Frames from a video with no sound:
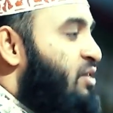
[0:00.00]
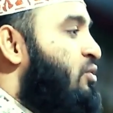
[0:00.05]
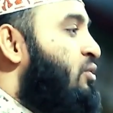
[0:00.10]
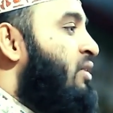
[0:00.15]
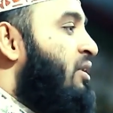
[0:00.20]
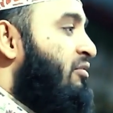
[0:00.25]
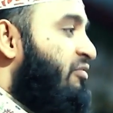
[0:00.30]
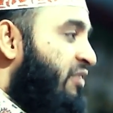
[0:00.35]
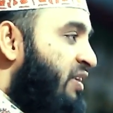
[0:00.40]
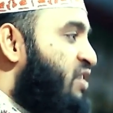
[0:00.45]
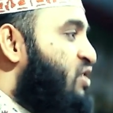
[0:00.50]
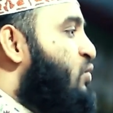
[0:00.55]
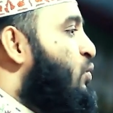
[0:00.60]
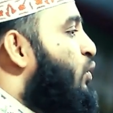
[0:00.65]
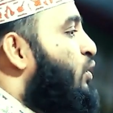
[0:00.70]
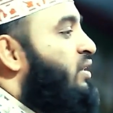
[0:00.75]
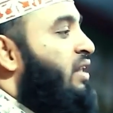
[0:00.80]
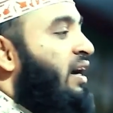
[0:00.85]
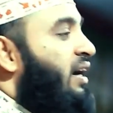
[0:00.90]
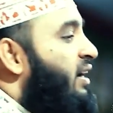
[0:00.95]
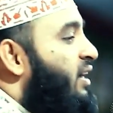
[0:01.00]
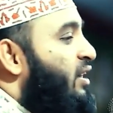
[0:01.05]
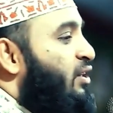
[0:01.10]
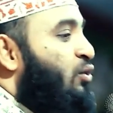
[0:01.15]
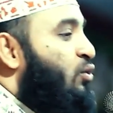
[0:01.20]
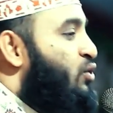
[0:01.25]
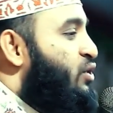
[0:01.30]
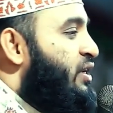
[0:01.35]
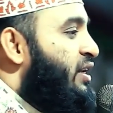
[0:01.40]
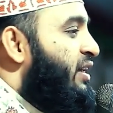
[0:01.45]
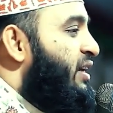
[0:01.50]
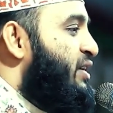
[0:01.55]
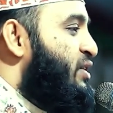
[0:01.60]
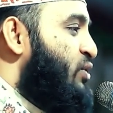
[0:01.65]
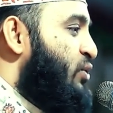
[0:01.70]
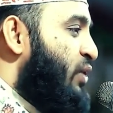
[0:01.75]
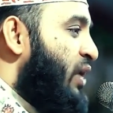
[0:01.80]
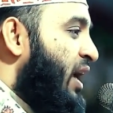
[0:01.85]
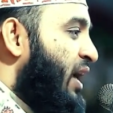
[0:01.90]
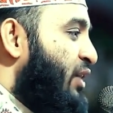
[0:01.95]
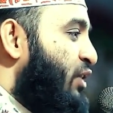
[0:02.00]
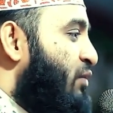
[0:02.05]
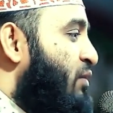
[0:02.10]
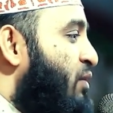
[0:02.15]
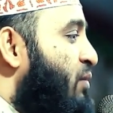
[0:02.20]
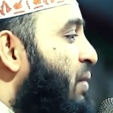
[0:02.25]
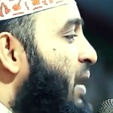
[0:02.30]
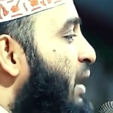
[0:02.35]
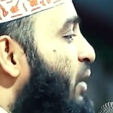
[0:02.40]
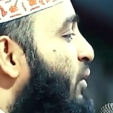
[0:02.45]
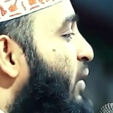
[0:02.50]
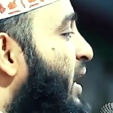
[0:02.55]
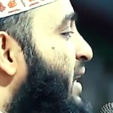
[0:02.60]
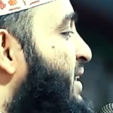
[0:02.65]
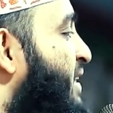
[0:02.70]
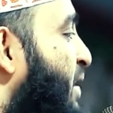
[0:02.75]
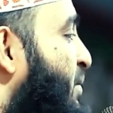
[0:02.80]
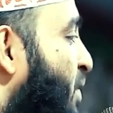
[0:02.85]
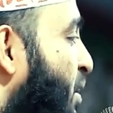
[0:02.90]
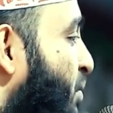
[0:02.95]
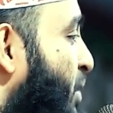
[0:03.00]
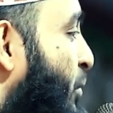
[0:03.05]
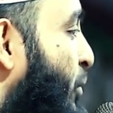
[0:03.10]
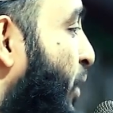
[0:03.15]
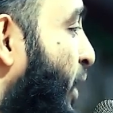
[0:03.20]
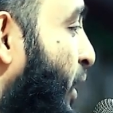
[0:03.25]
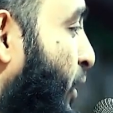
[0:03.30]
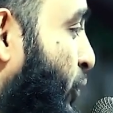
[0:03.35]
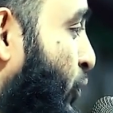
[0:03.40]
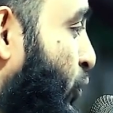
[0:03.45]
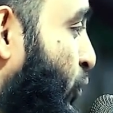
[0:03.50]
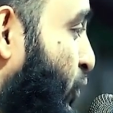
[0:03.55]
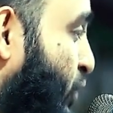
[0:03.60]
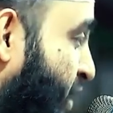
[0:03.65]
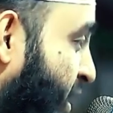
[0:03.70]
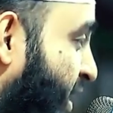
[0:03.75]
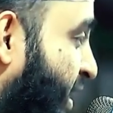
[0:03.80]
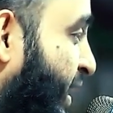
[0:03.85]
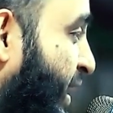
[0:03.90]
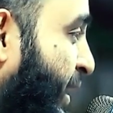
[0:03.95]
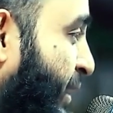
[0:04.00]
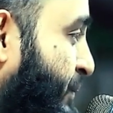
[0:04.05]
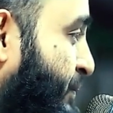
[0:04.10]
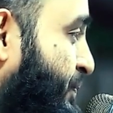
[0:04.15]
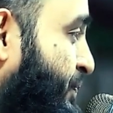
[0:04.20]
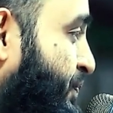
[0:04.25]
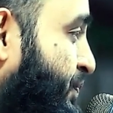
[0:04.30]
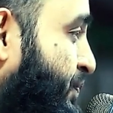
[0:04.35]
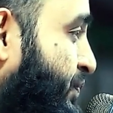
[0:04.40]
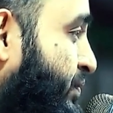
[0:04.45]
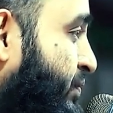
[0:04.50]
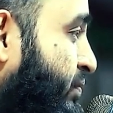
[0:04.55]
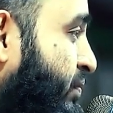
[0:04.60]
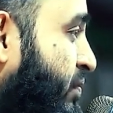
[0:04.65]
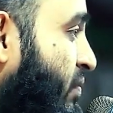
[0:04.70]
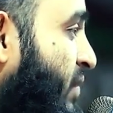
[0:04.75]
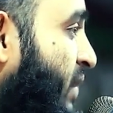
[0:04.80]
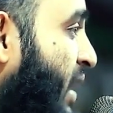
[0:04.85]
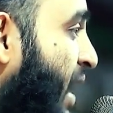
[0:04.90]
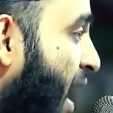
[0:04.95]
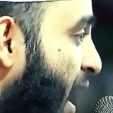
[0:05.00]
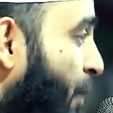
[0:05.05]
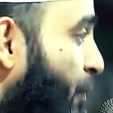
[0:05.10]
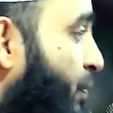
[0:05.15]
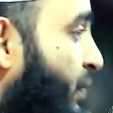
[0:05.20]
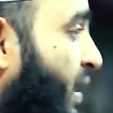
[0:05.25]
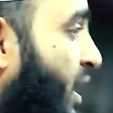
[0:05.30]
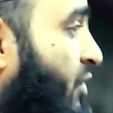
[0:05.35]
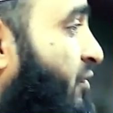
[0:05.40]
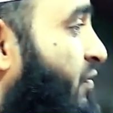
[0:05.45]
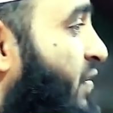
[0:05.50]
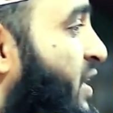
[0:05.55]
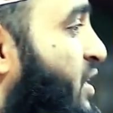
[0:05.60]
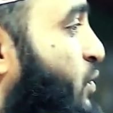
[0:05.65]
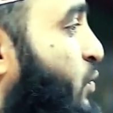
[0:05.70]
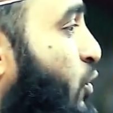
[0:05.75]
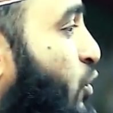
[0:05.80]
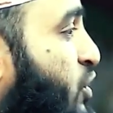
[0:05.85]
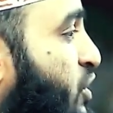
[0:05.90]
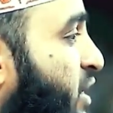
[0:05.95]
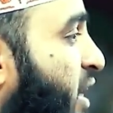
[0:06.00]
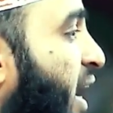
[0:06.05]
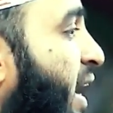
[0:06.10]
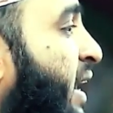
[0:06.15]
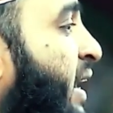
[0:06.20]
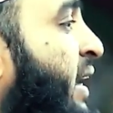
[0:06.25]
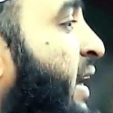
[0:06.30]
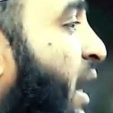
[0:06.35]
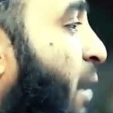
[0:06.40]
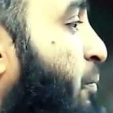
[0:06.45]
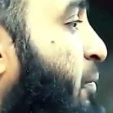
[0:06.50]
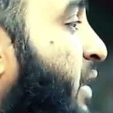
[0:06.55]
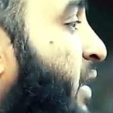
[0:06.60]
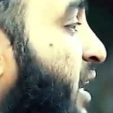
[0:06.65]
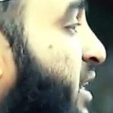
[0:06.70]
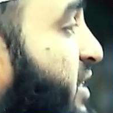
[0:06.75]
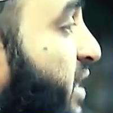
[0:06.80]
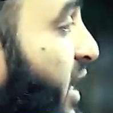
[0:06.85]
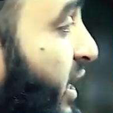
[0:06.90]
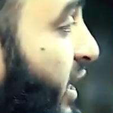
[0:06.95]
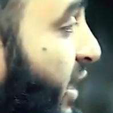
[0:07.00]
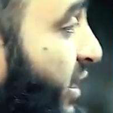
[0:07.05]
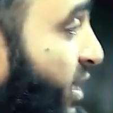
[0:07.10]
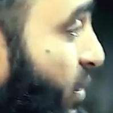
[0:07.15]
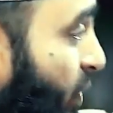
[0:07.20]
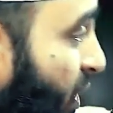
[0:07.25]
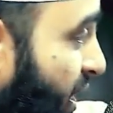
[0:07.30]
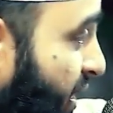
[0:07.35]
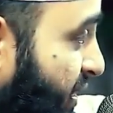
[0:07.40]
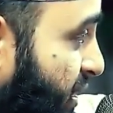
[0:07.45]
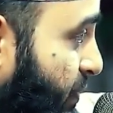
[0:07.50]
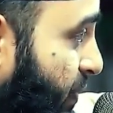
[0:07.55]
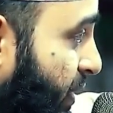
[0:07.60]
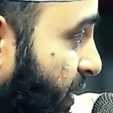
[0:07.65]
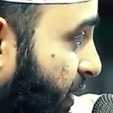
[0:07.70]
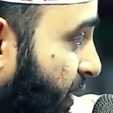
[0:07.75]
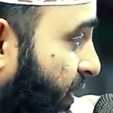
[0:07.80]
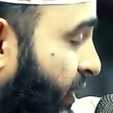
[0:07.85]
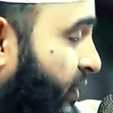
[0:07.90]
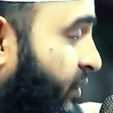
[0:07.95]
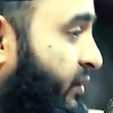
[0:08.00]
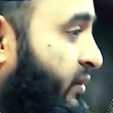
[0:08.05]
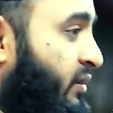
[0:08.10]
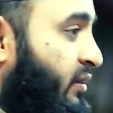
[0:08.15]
এজন্য ফেসবুক থাকাটা দোষের কিছু না তবে ভালো কাজে আমরা ব্যবহার করবো ঠিক কিনা আপনার ফেসবুক শেয়ারিং আপনার জান্নাতি বানাতে পারে